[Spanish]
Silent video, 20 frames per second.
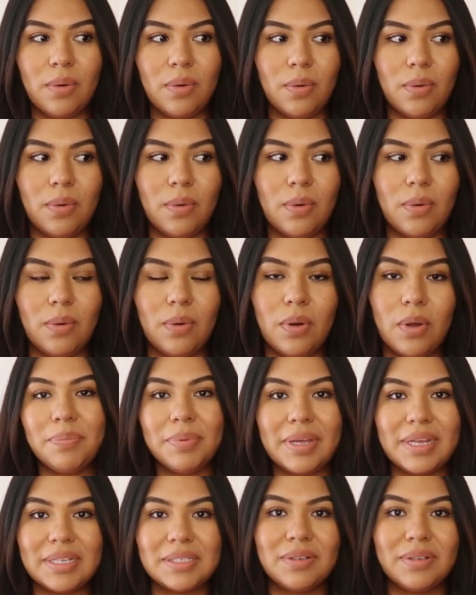o un
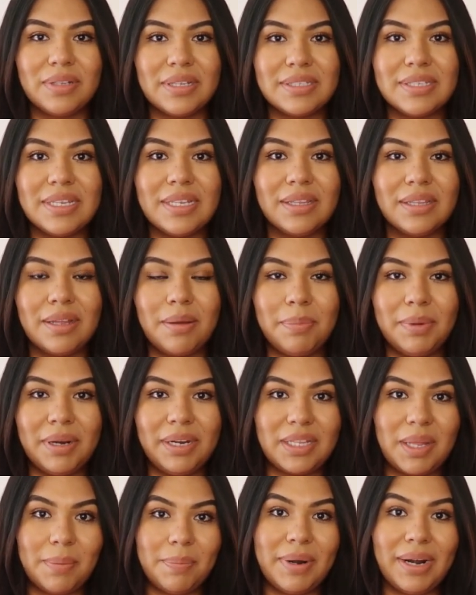pedazo de cinta
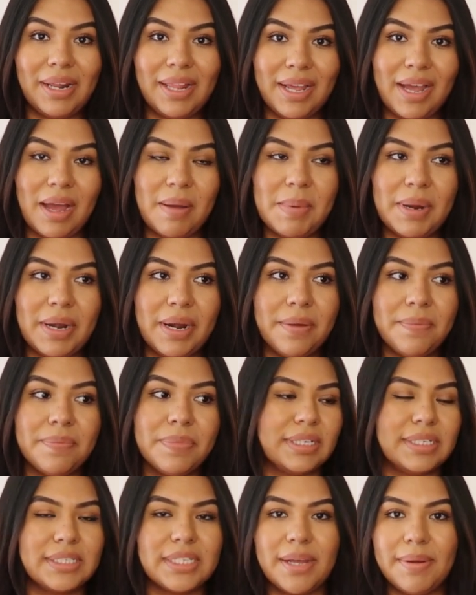para tapar la cámara.
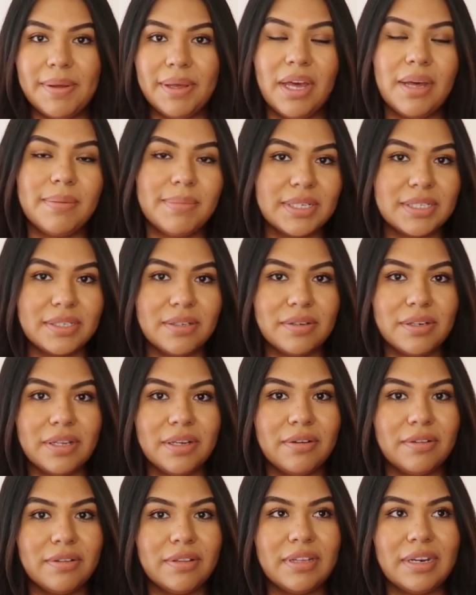Entonces estaba en Amazon y
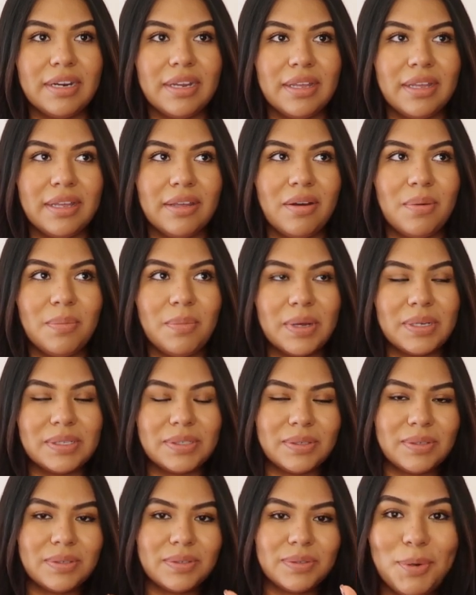encontré como
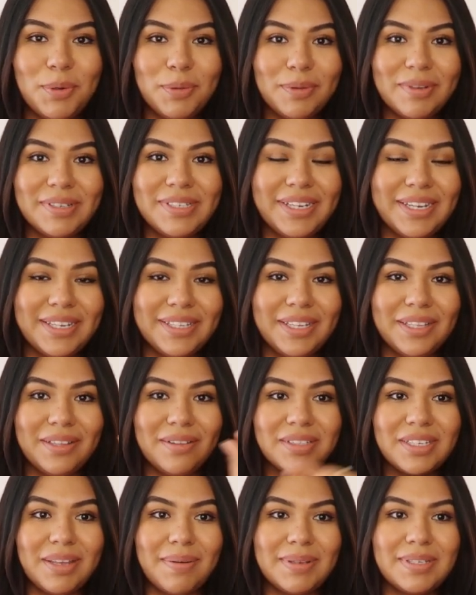estos productos
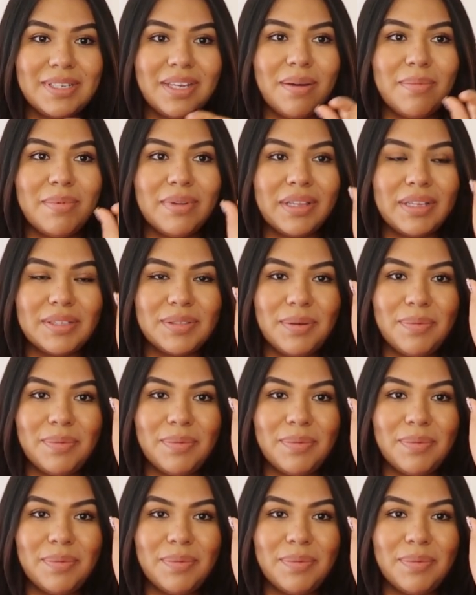chiquititos que básicamente